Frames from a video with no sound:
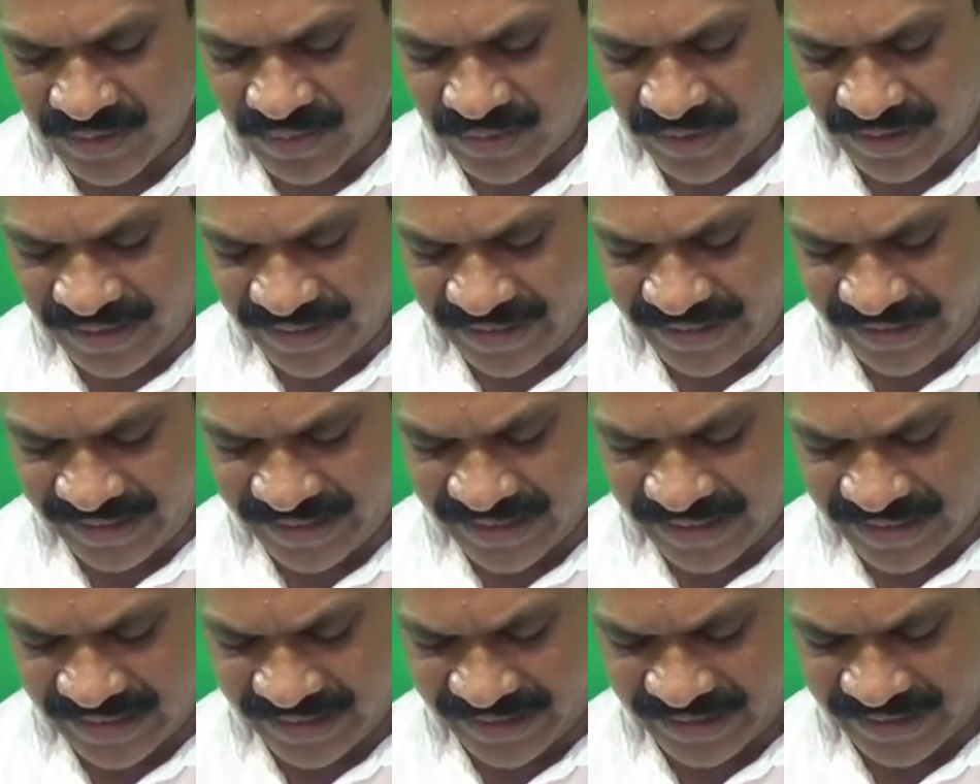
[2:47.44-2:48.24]

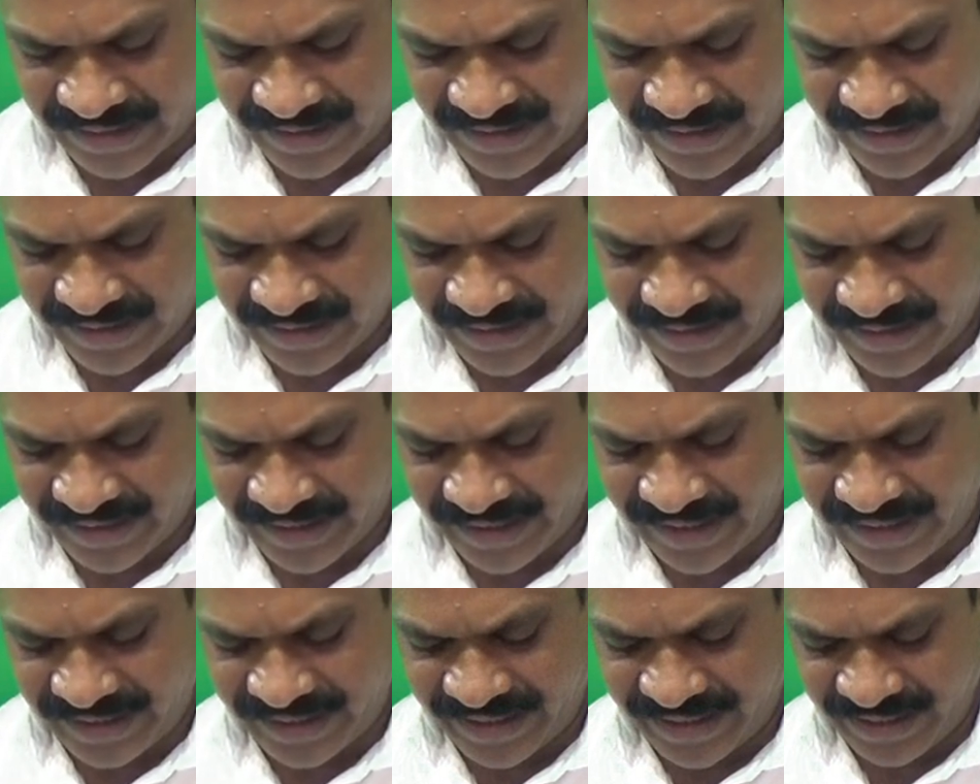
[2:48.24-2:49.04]
கொட்டிக்கிழங்கு
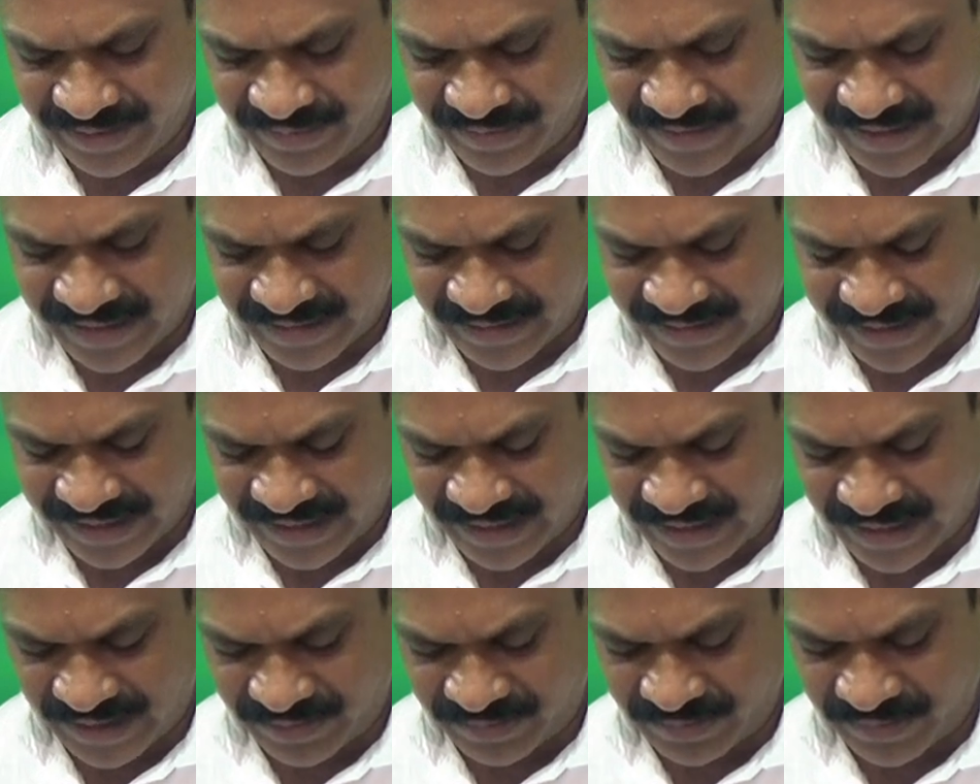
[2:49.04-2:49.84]
எட்டி மர
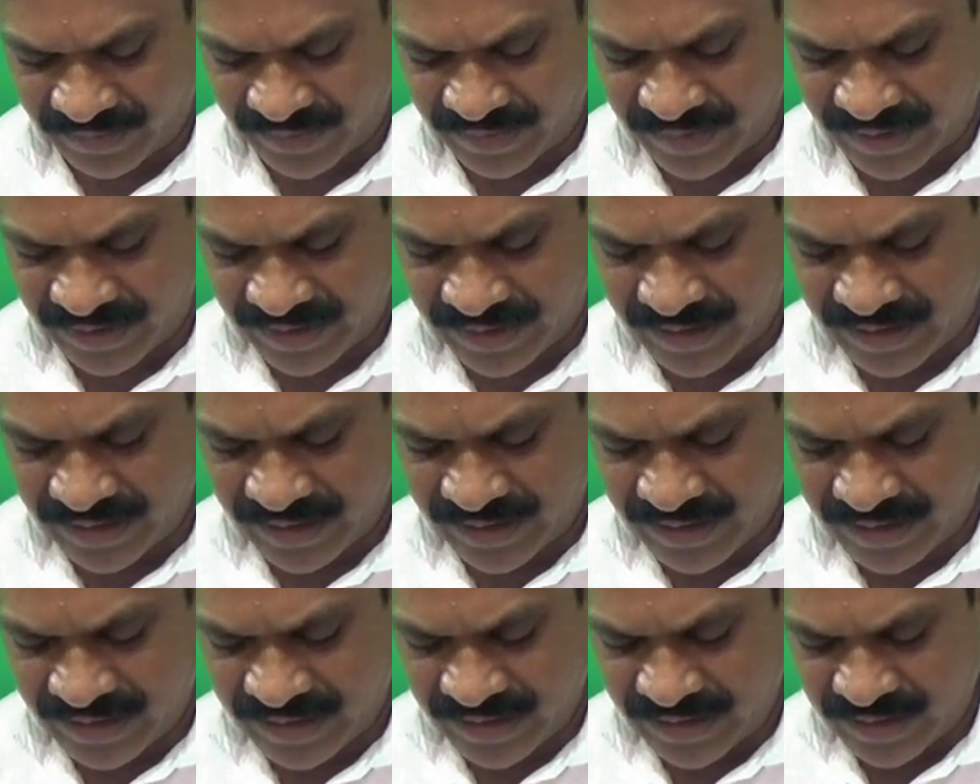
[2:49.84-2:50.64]
தைலம்
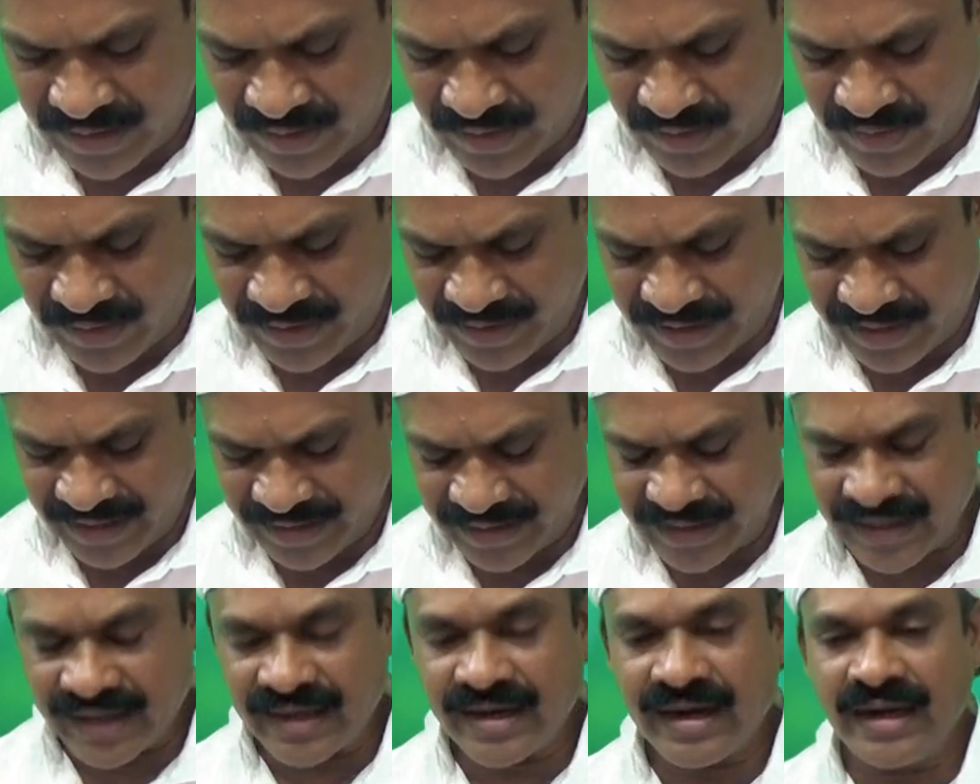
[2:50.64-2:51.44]
குட்டி
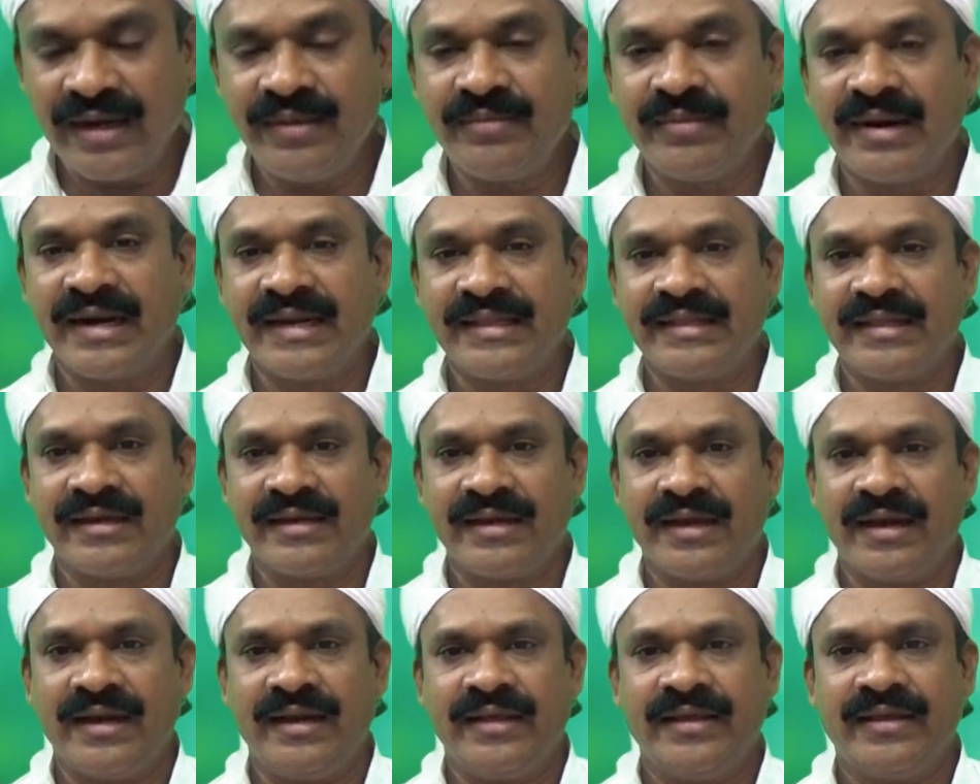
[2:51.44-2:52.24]
தக்காளி
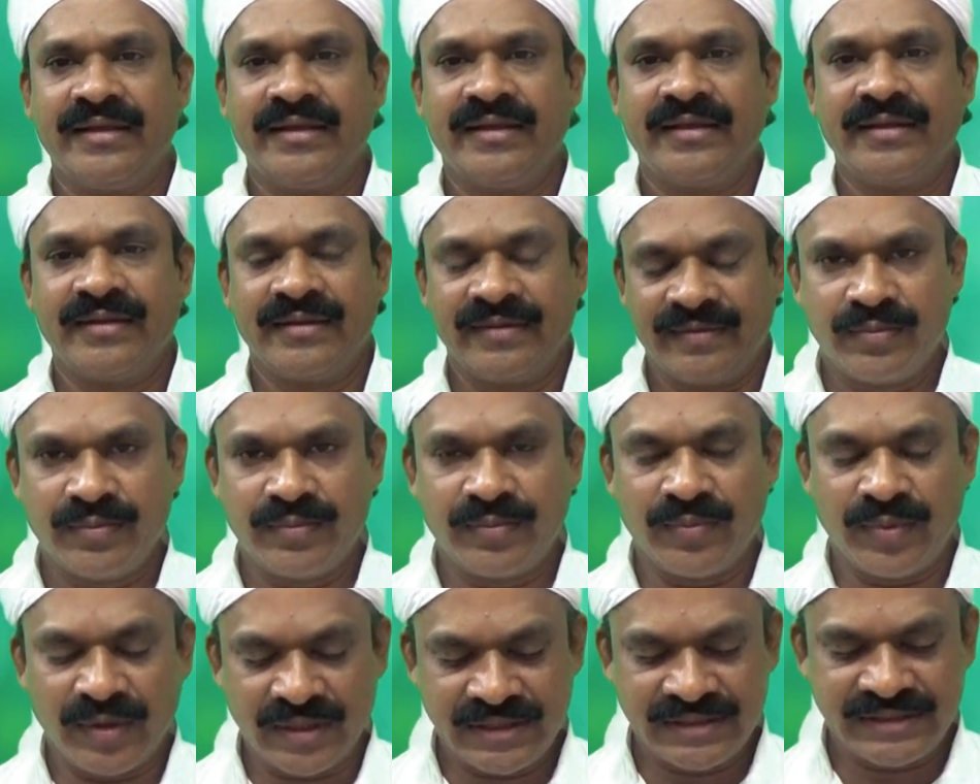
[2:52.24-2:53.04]
மணத்தக்காளி
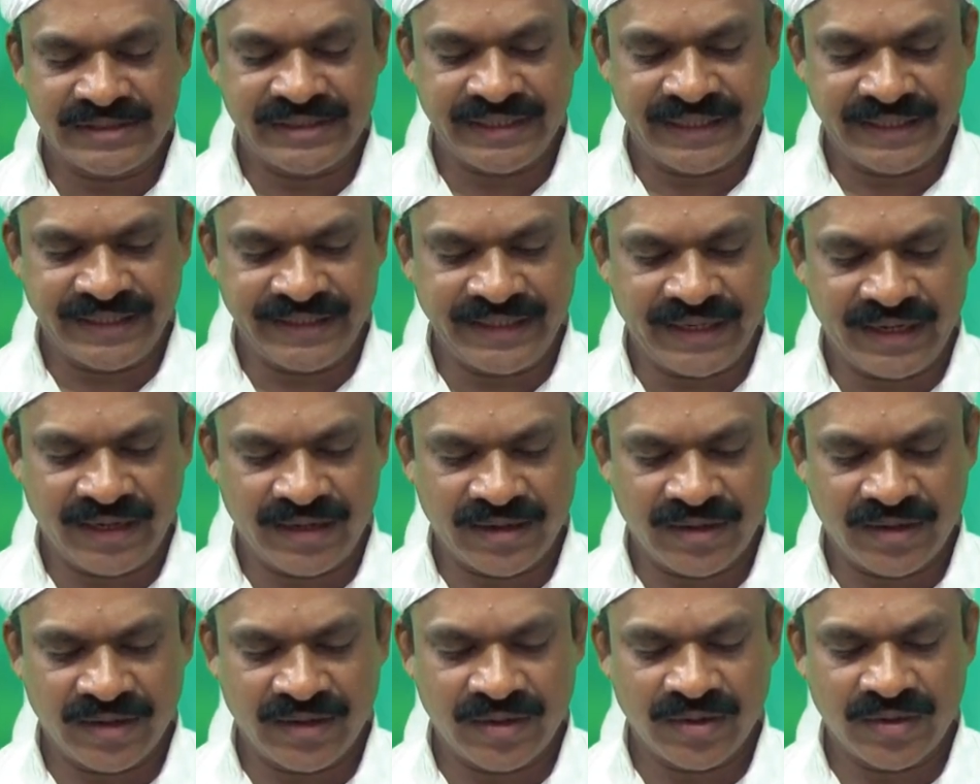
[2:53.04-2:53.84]
பொற்சீந்தில்
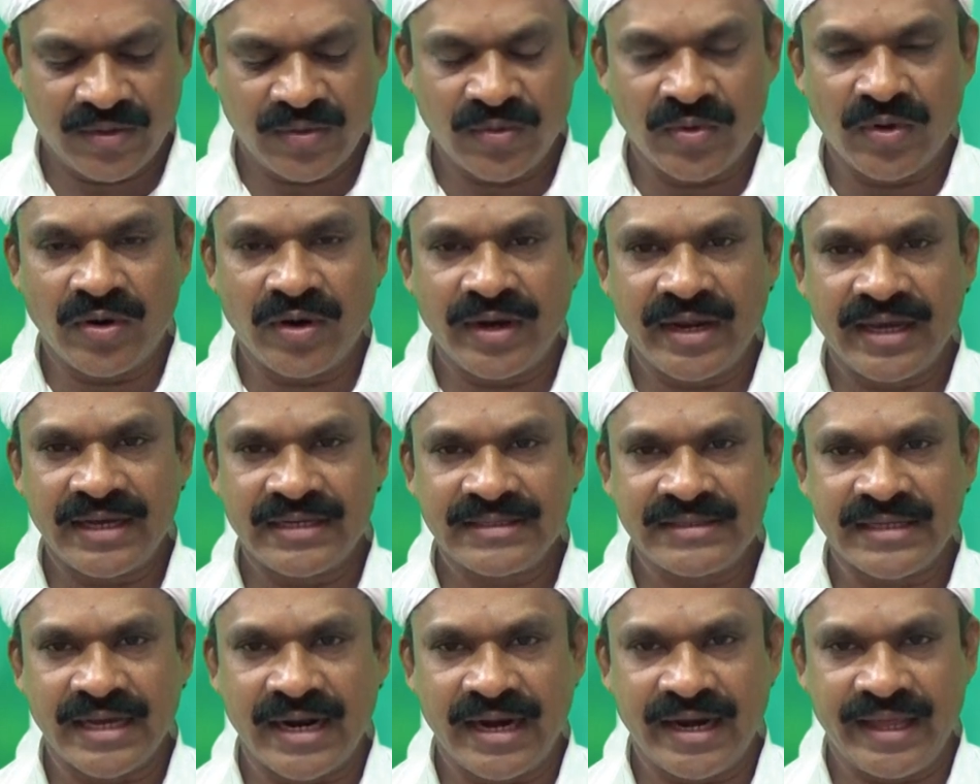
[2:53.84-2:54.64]
கோடக
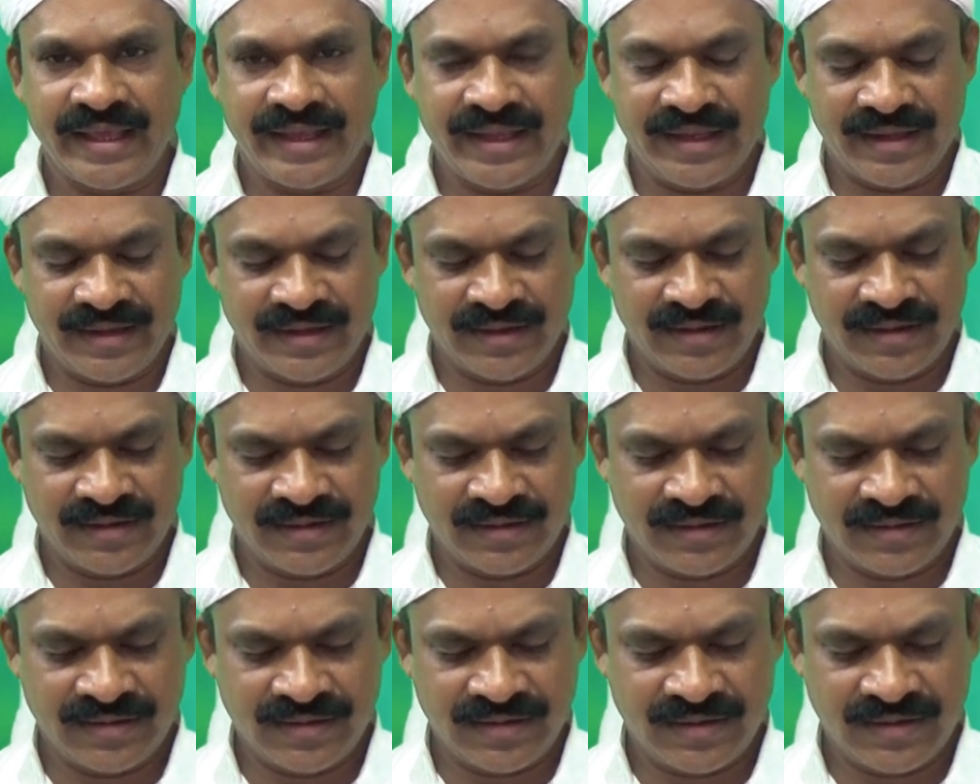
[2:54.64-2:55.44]
சாலை
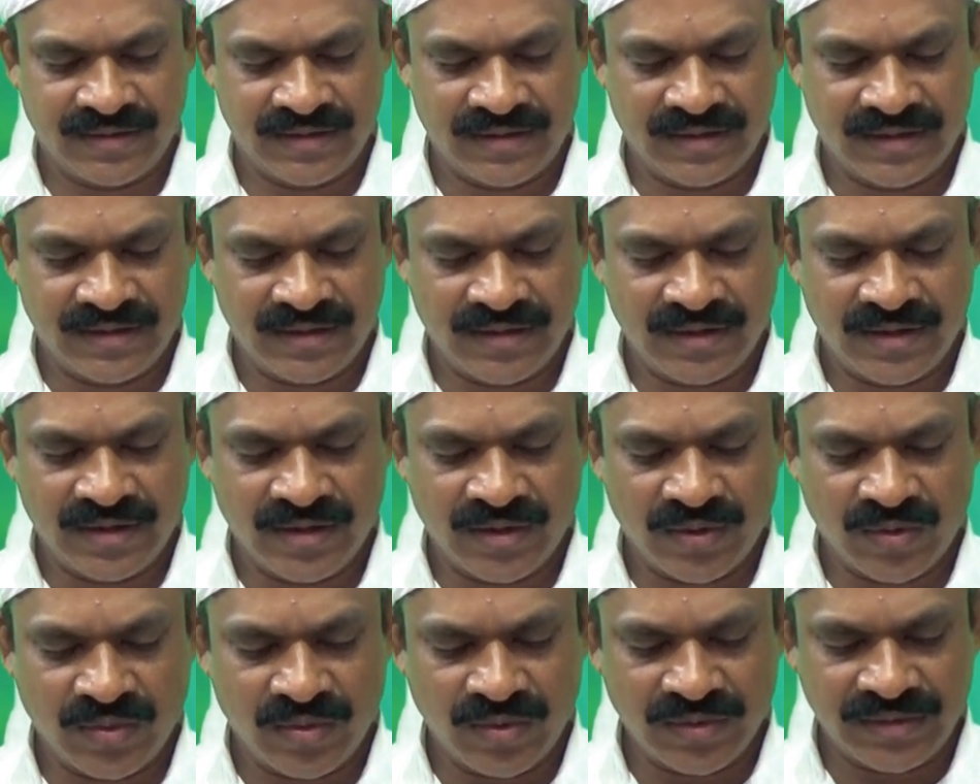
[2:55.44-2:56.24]

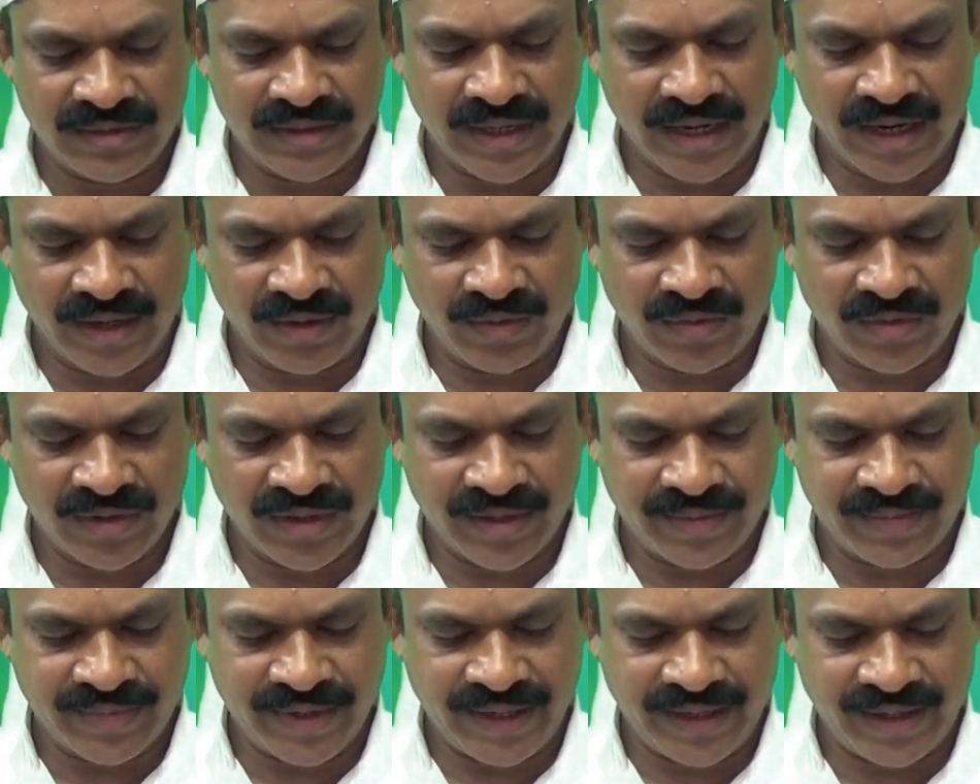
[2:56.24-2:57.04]
கூத்தான்
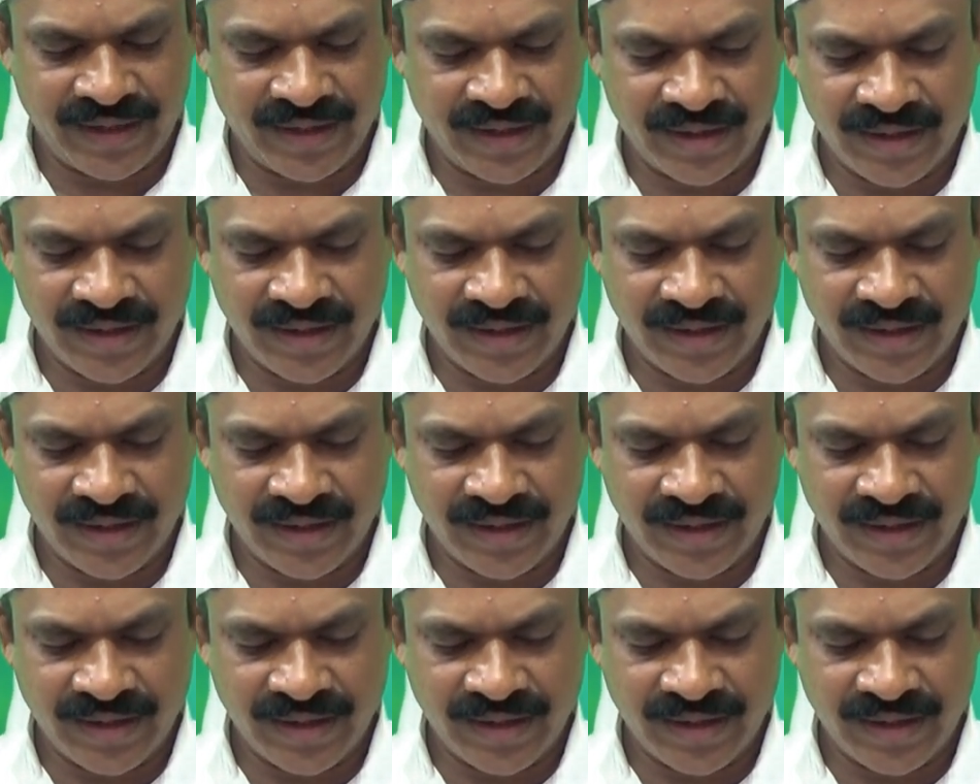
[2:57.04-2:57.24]
குதம்பை